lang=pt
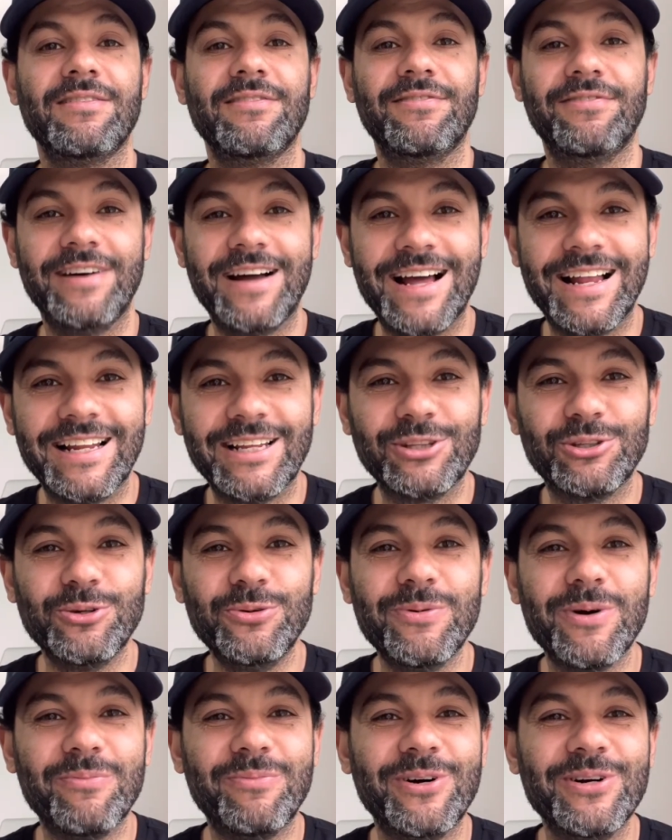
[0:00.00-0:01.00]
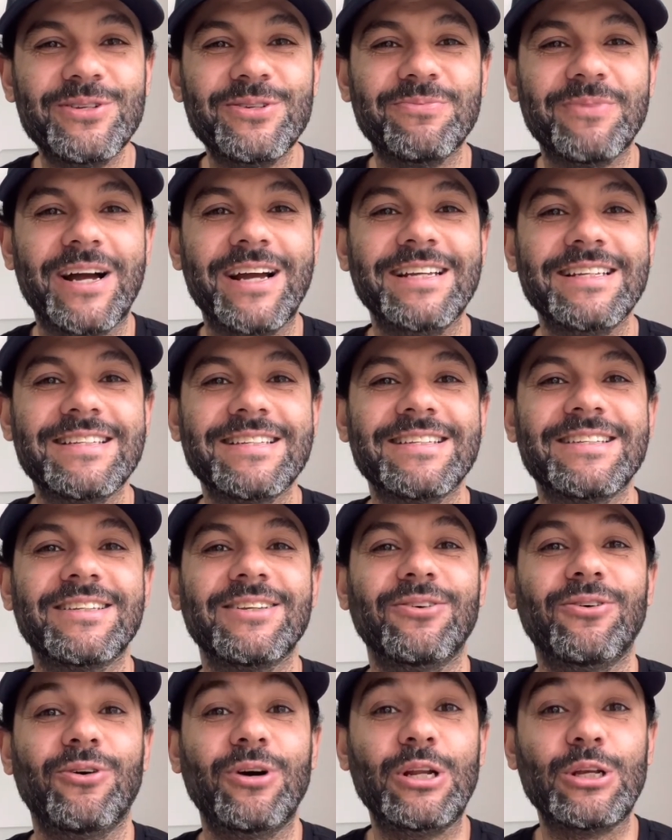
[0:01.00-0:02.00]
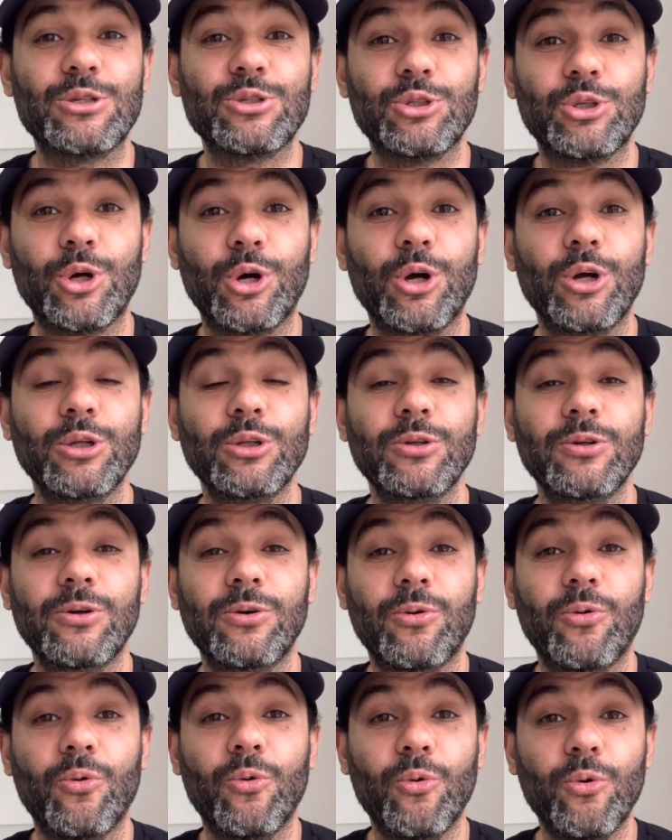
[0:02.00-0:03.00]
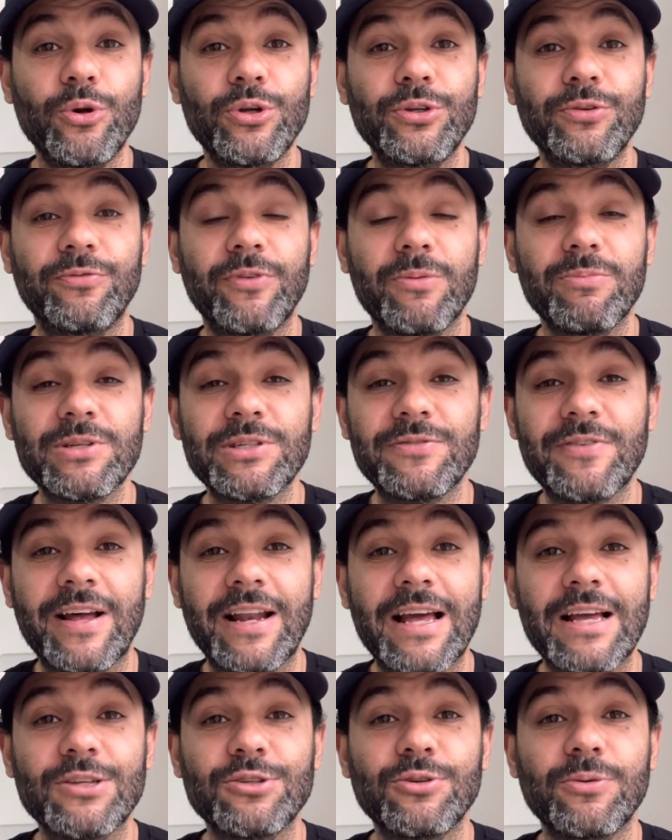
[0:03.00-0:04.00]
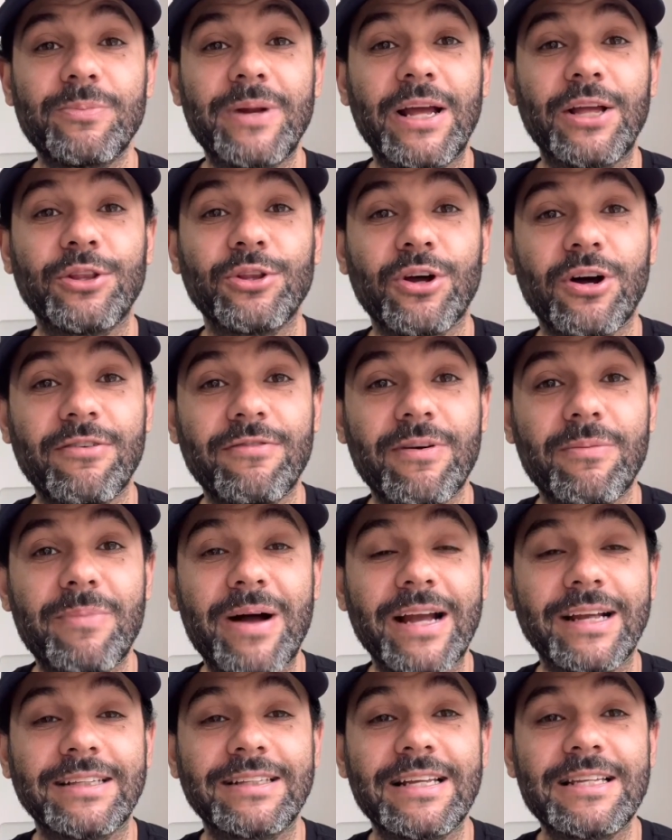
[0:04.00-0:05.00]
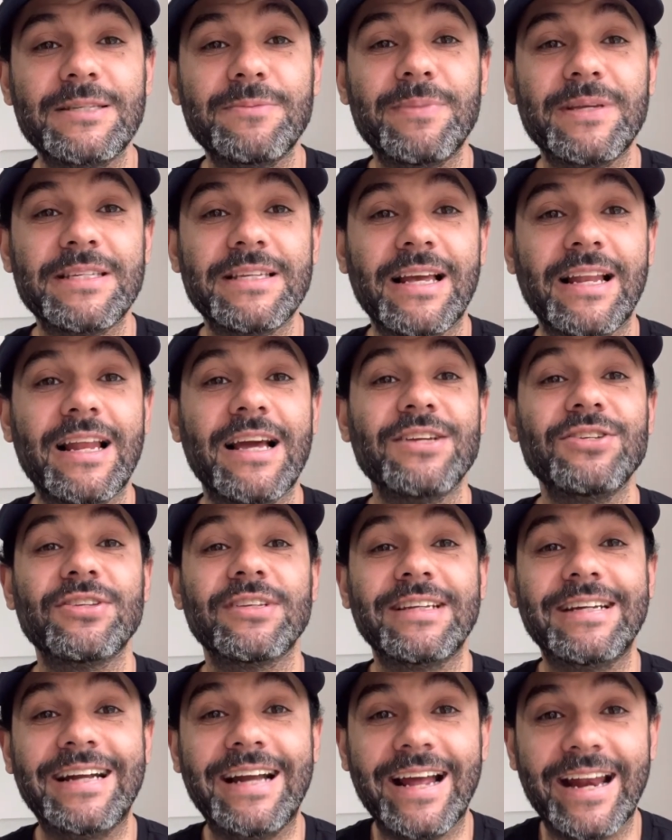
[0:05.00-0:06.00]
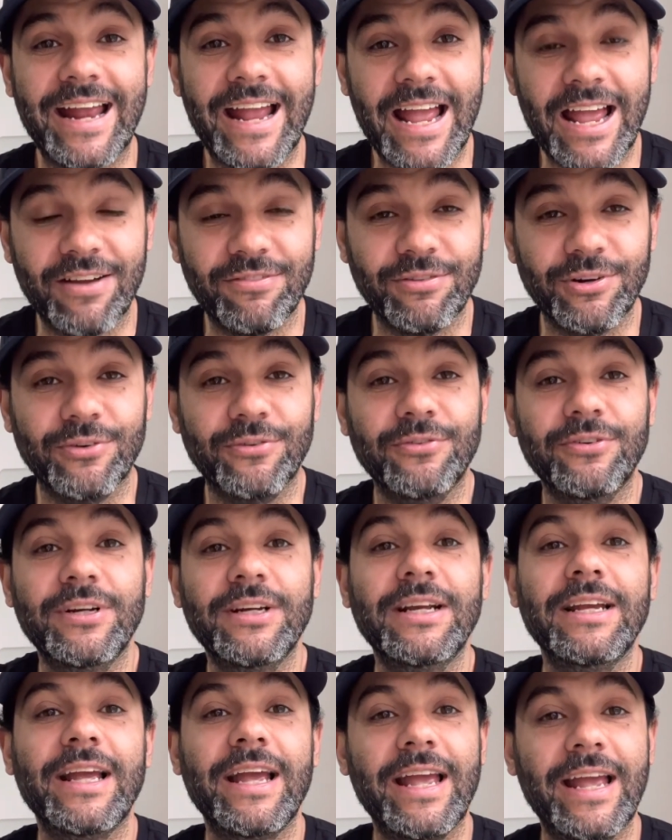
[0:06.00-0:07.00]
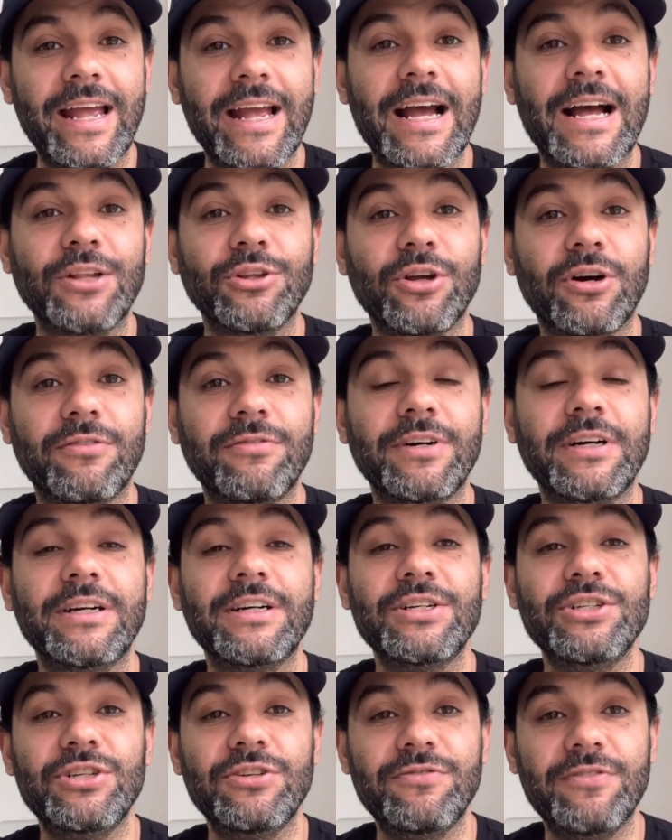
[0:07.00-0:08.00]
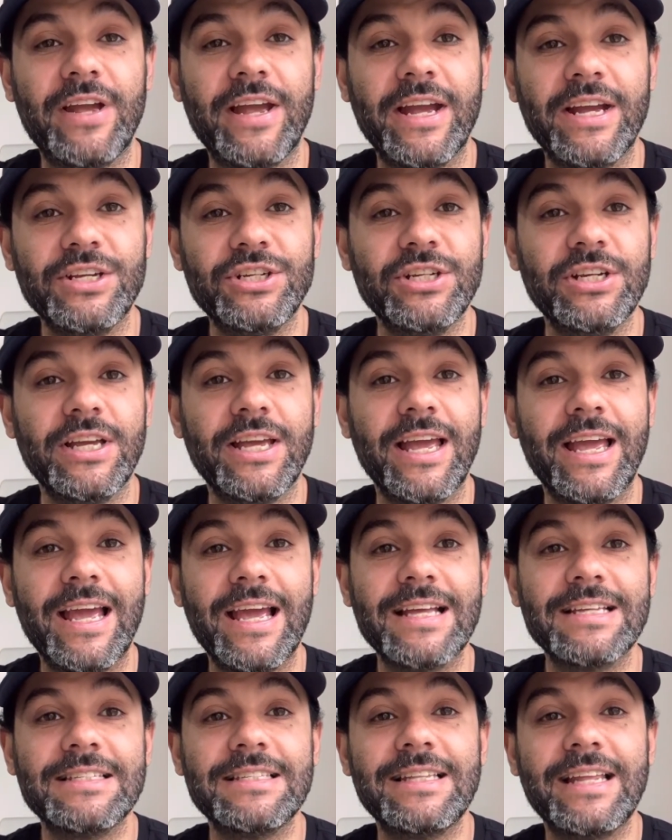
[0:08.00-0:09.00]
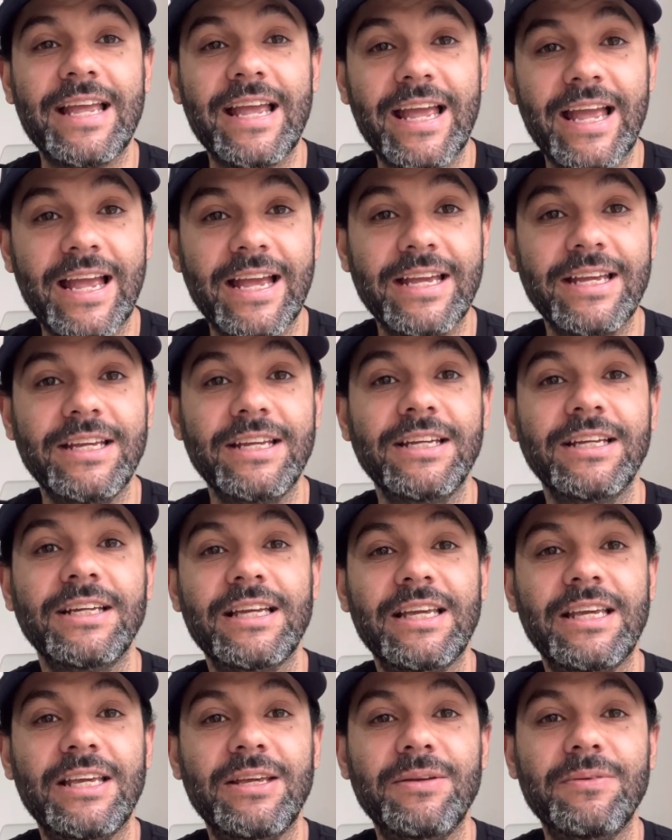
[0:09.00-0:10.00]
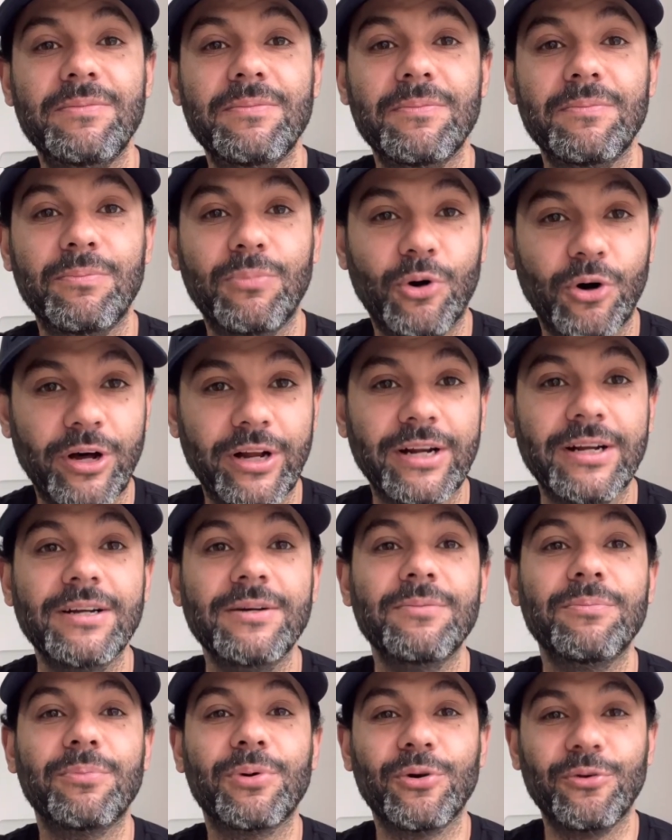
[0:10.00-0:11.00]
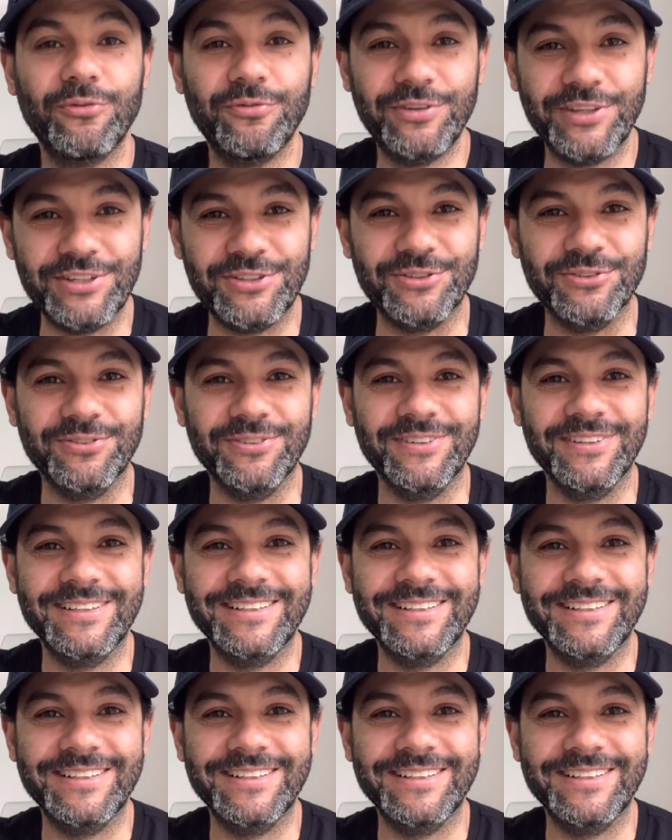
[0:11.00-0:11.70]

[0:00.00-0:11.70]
Fala turma, bom demais? Olha só, hoje vamos falar sobre a nova bike da Specialized Gravel, é a nova Diverge STR e bora pro vídeo.